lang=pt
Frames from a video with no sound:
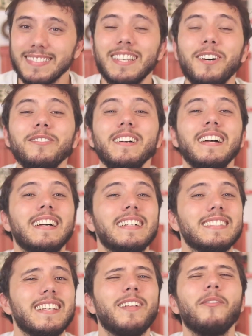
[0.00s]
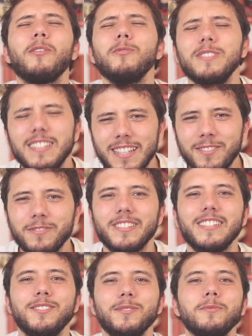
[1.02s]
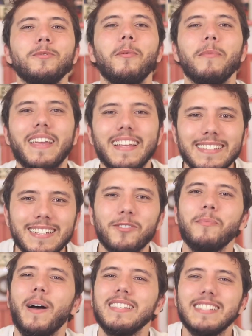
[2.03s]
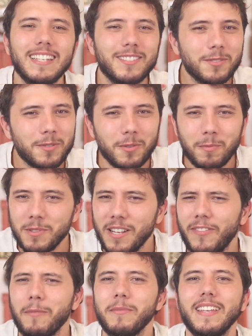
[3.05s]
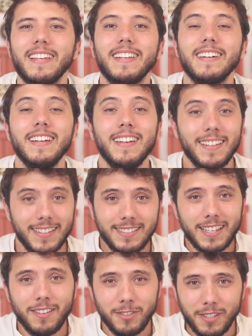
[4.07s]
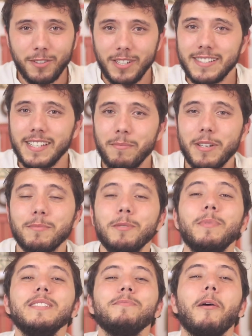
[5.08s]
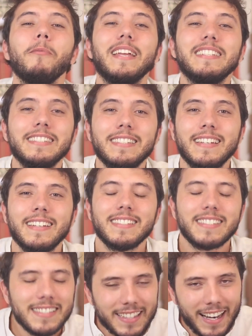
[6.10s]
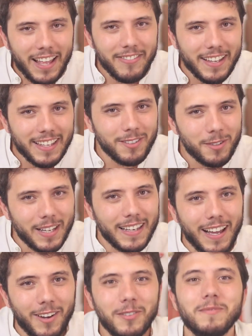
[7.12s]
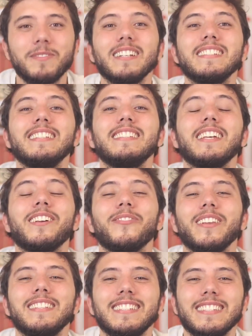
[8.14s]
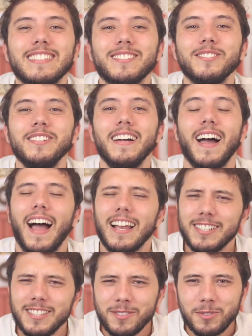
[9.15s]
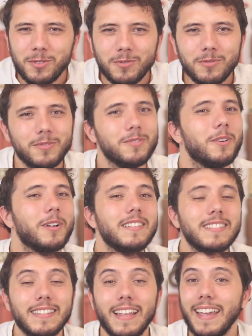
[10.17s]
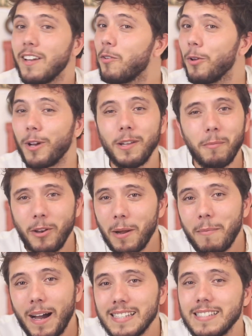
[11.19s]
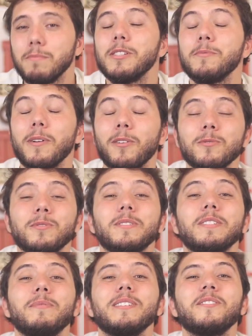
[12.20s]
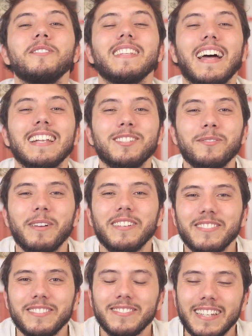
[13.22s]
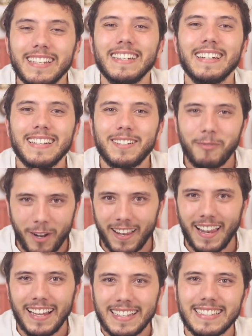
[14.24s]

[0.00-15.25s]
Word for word: Então já dá uma curtida no vídeo, comenta, compartilha nos grupos da família e de quem você conhecer mesmo e principalmente se inscreve aqui no canal para a gente ir refletindo, agindo junto, trocando ideia e colocando a mão na massa mesmo para construir uma sociedade do bem viver. Bora lá?